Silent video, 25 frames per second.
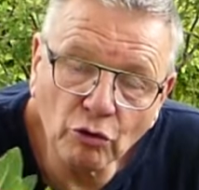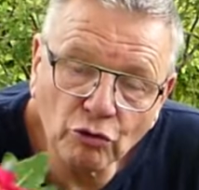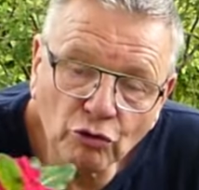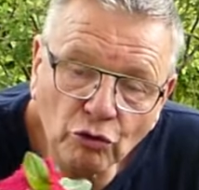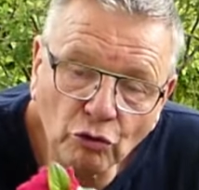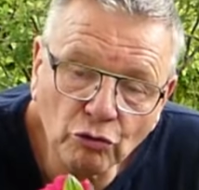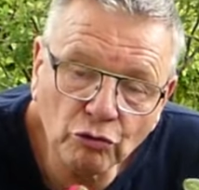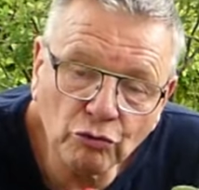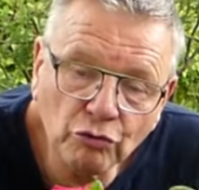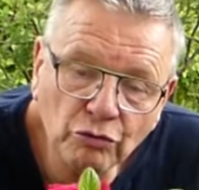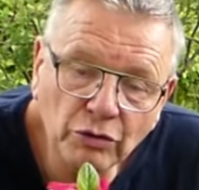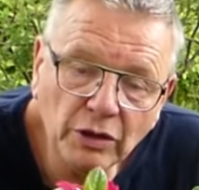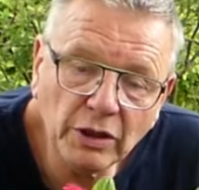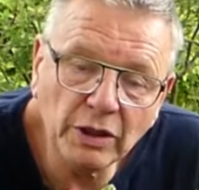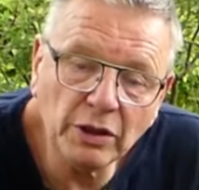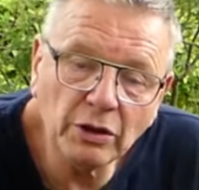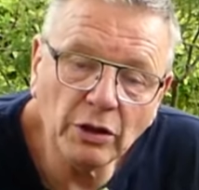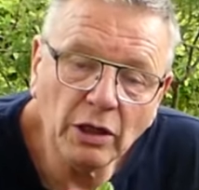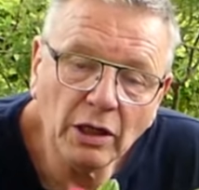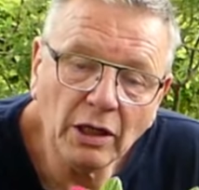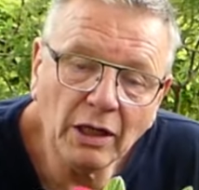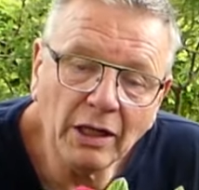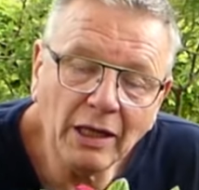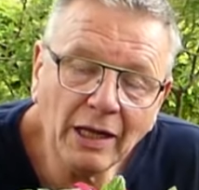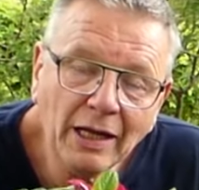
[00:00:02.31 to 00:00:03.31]

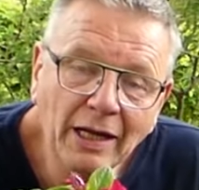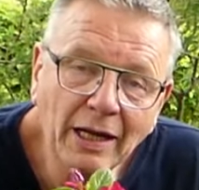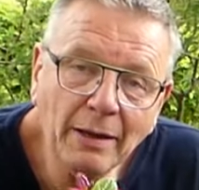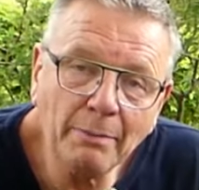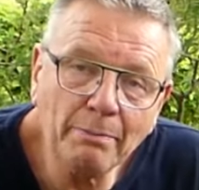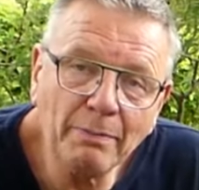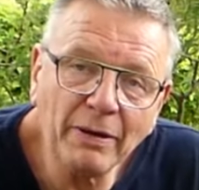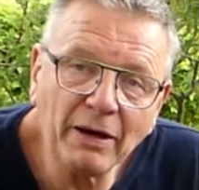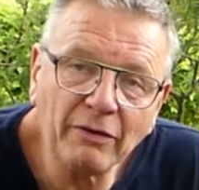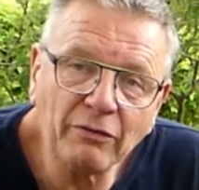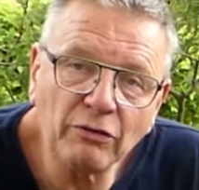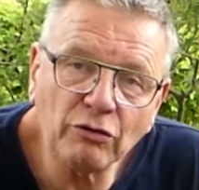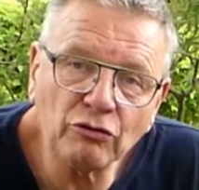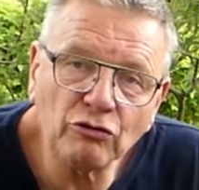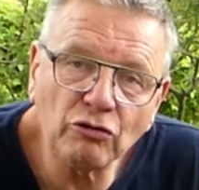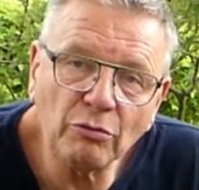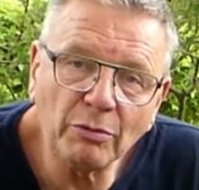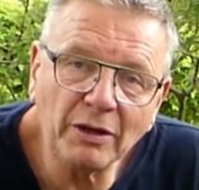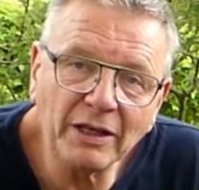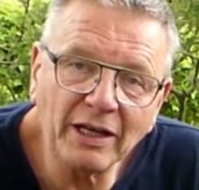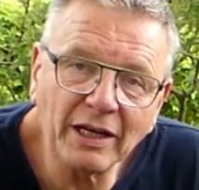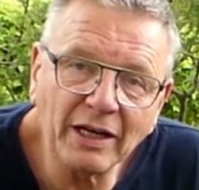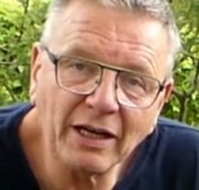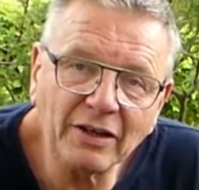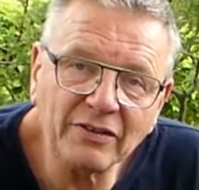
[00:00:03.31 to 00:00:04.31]
Aujourd'hui, les pervenches de
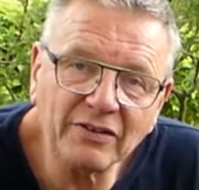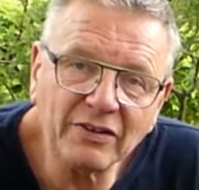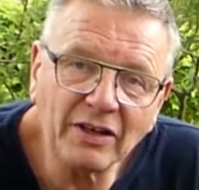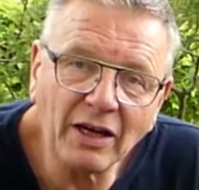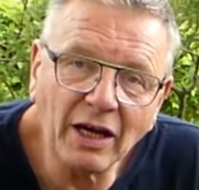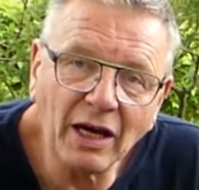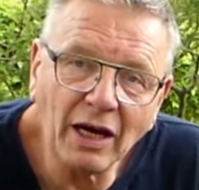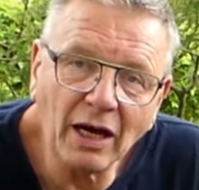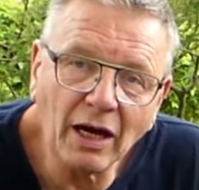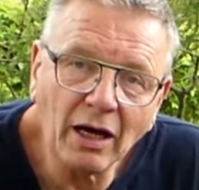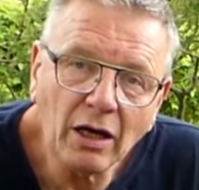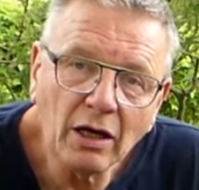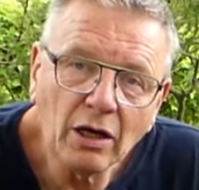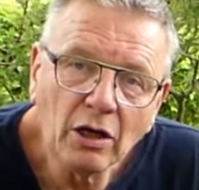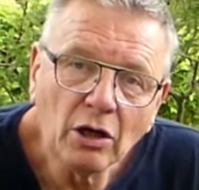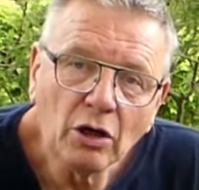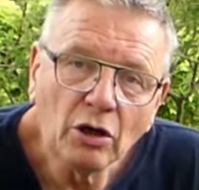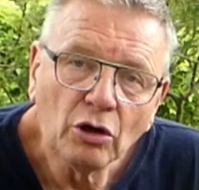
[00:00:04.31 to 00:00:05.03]
Madagascar,